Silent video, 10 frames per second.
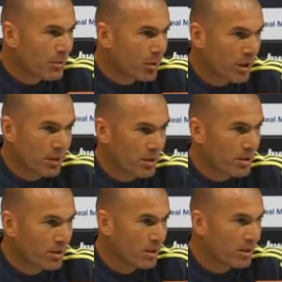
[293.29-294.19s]
porque no es
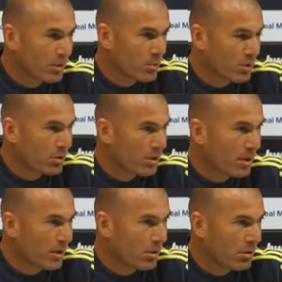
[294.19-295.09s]
así. Hemos
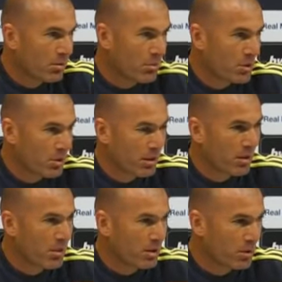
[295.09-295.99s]
ganado, hemos
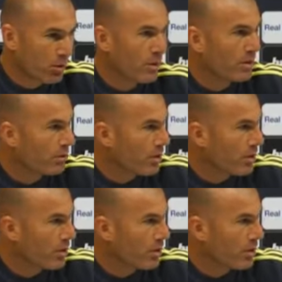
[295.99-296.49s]
ganado a Barcelona,